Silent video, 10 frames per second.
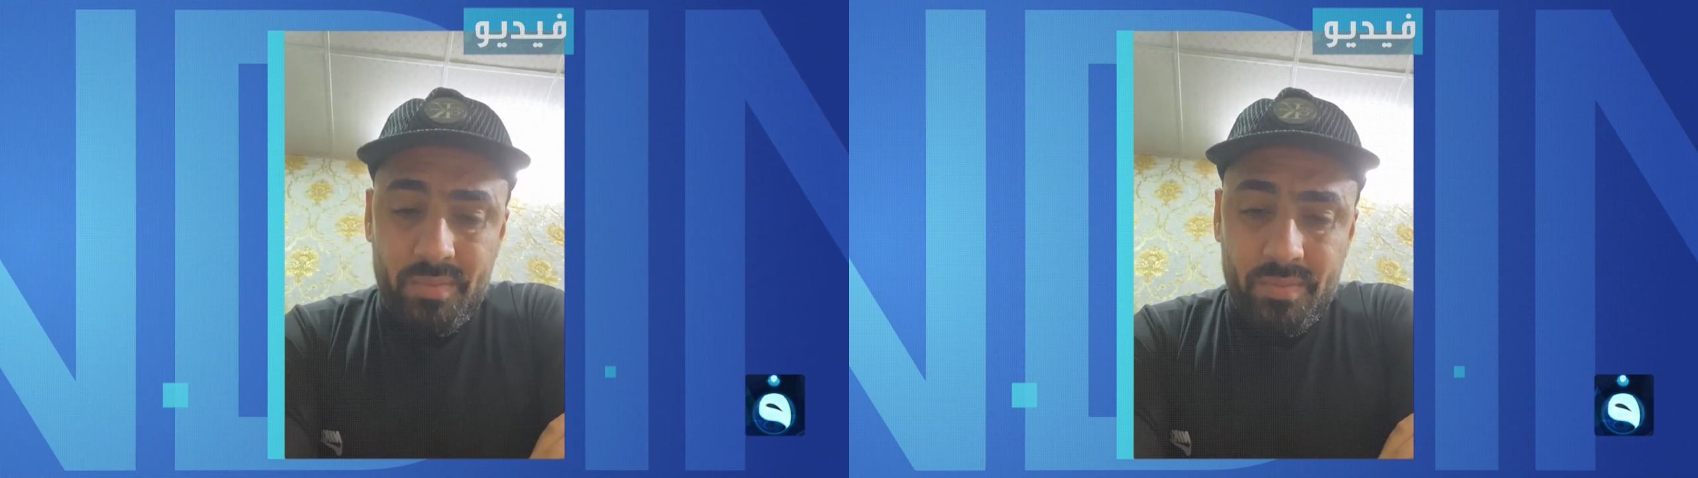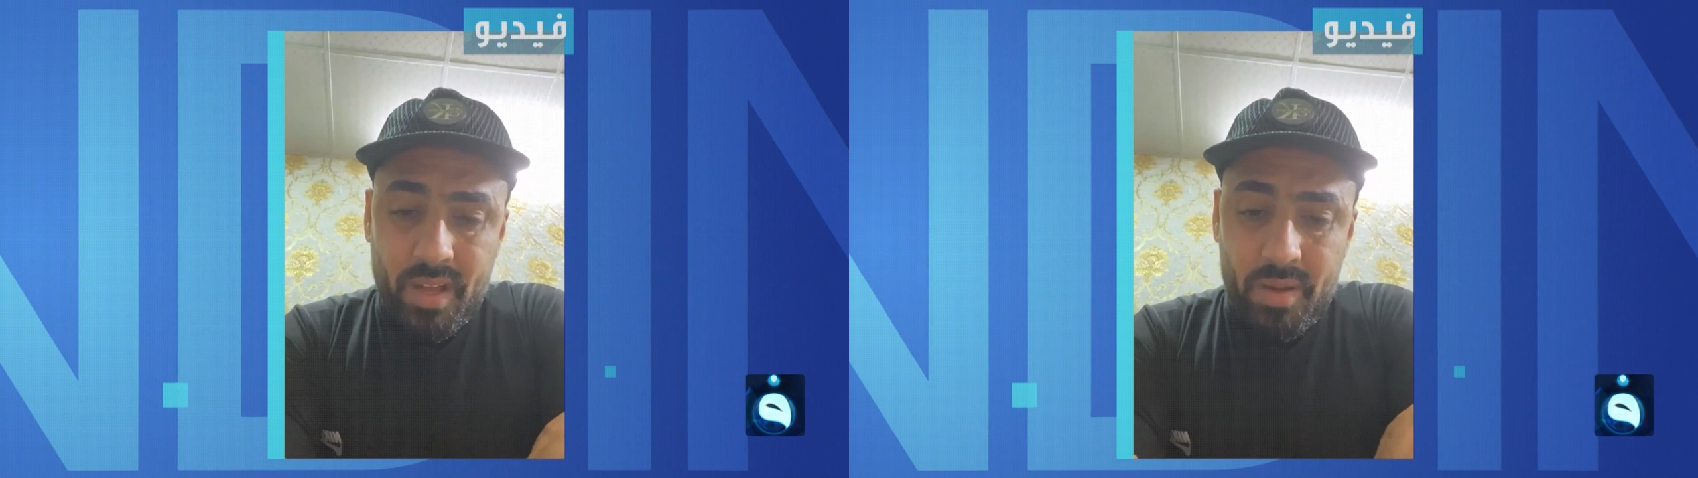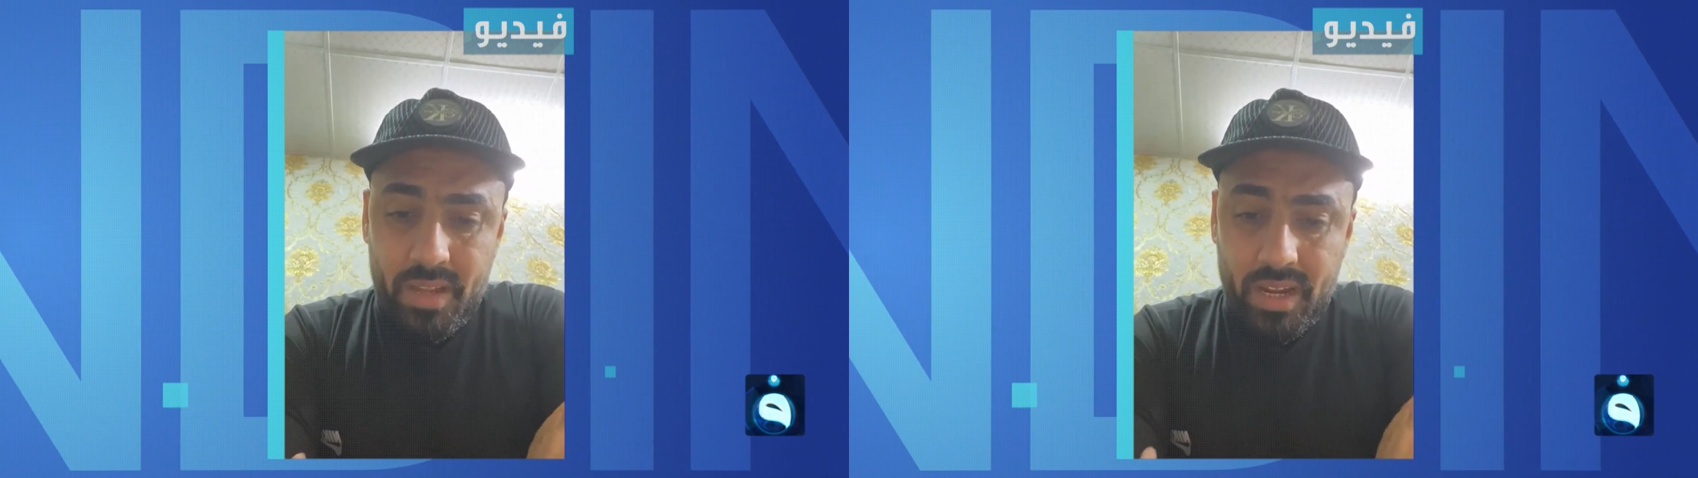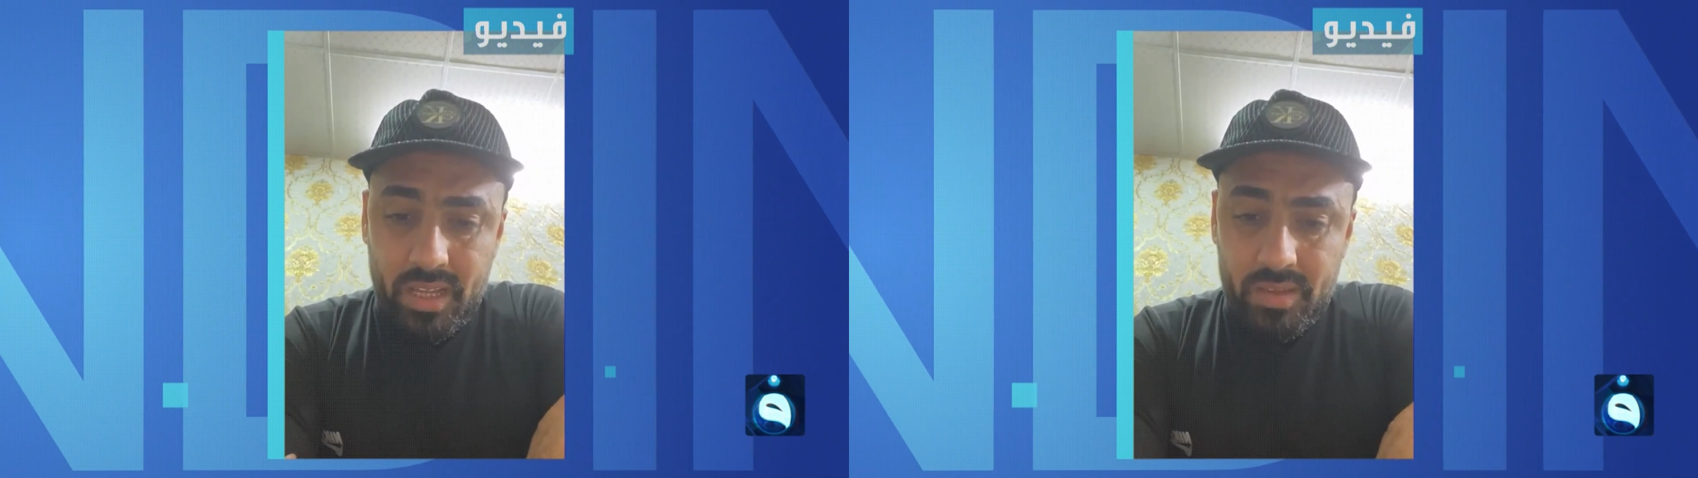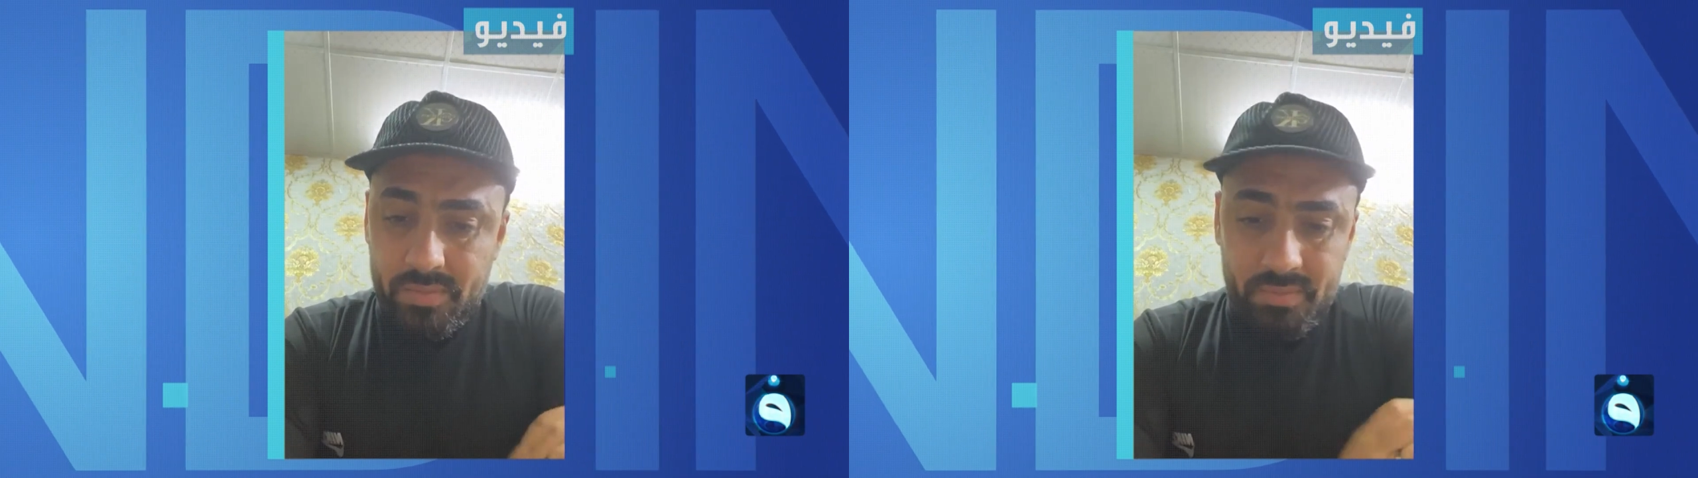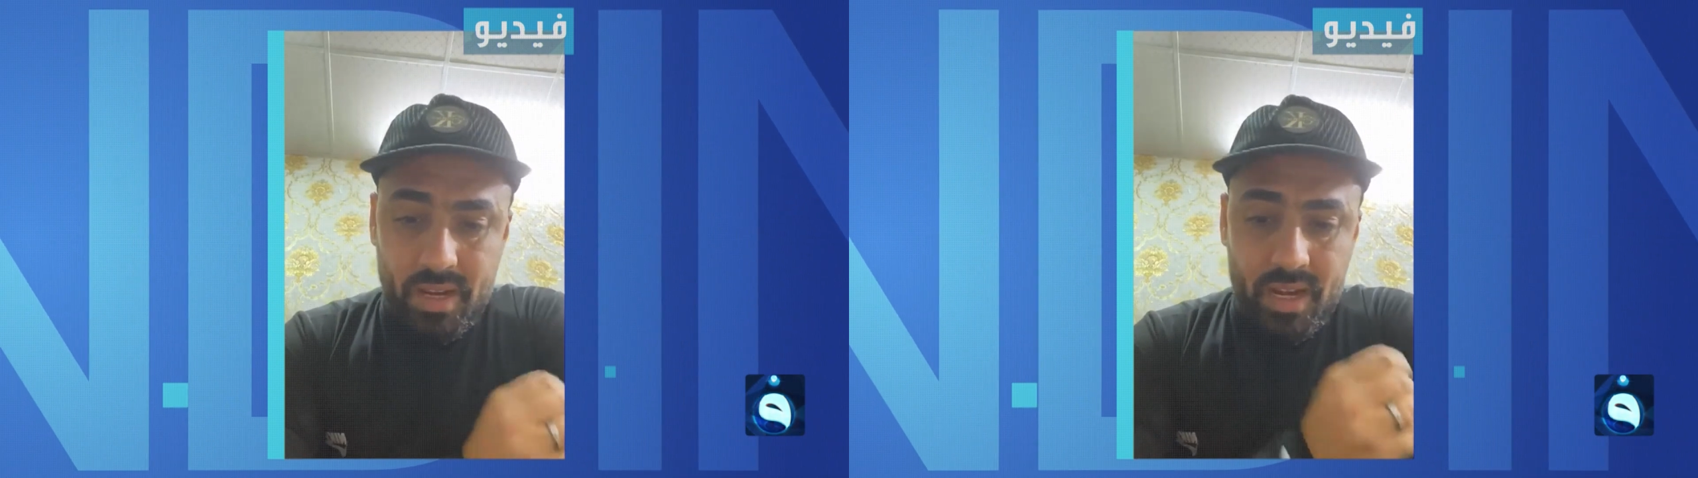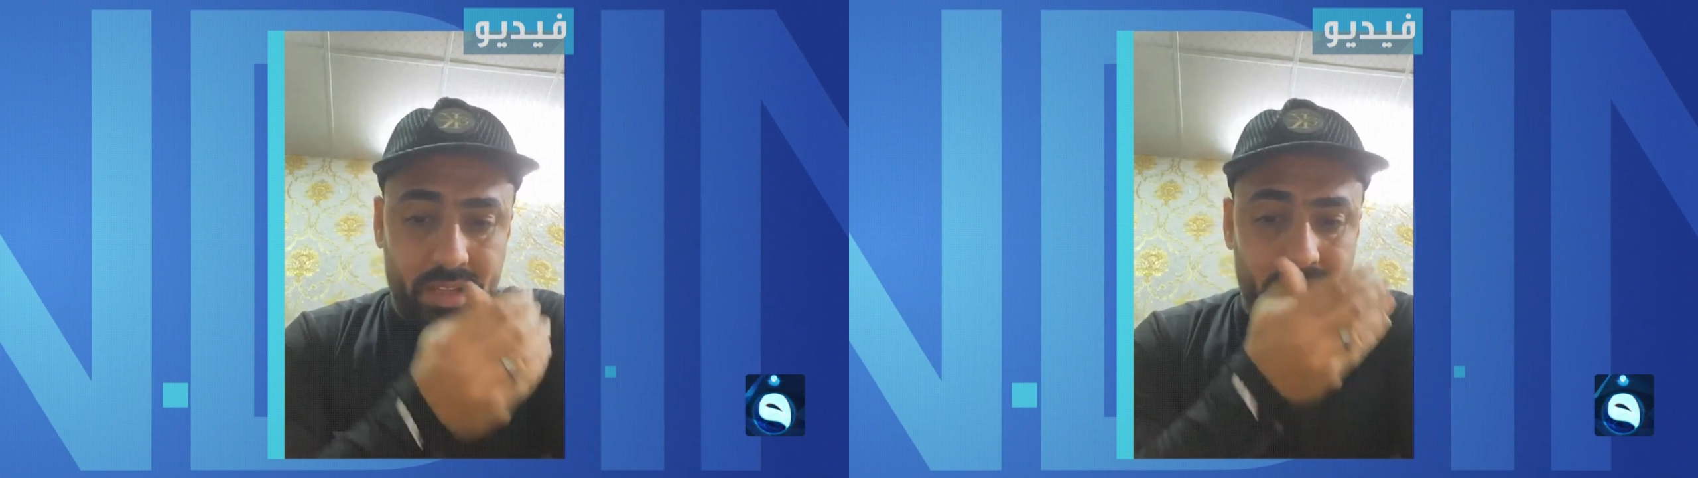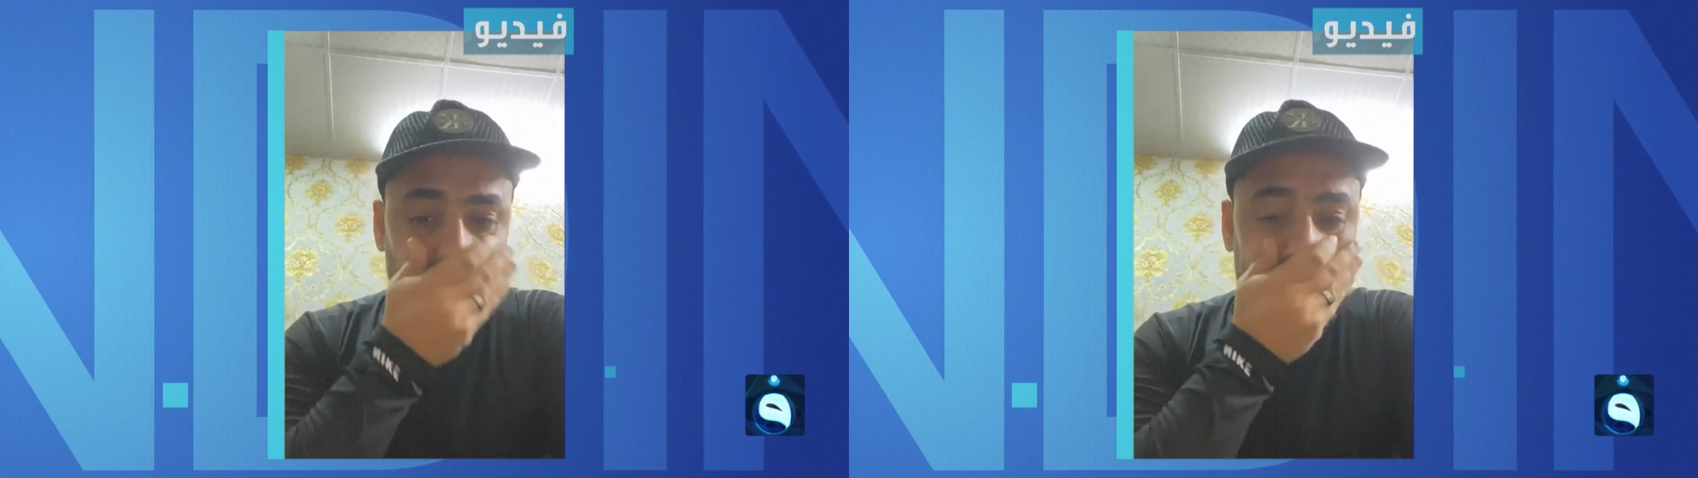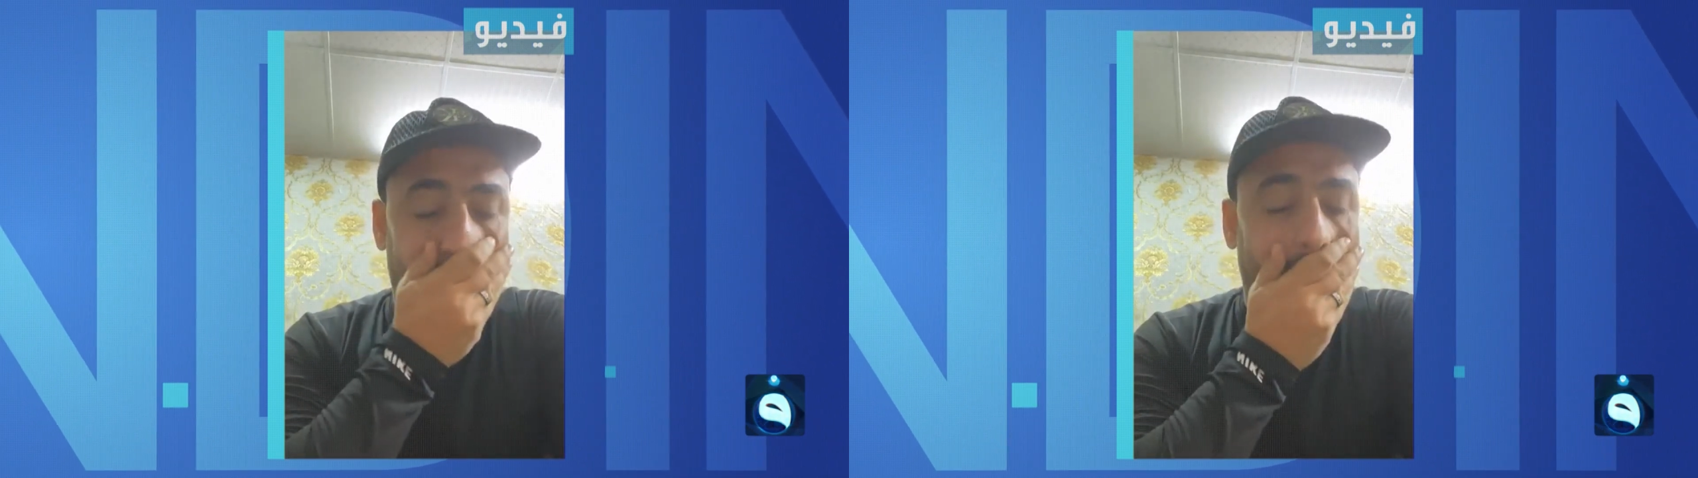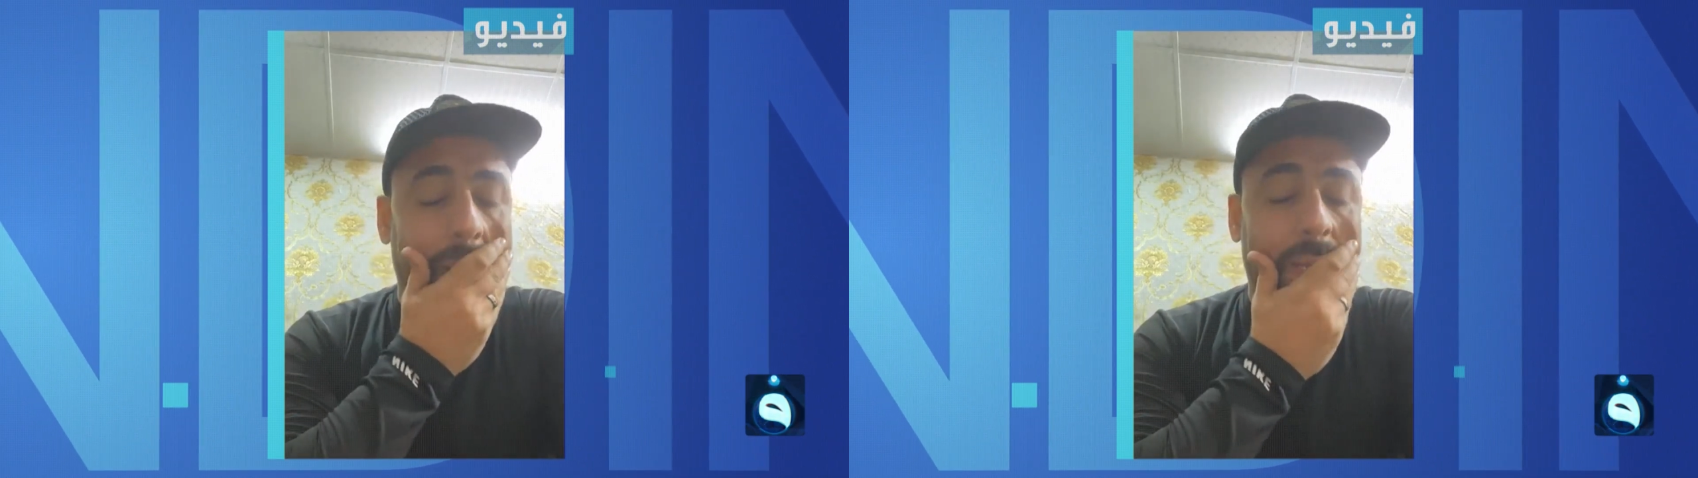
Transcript: انا متاكد ما حد يعني راح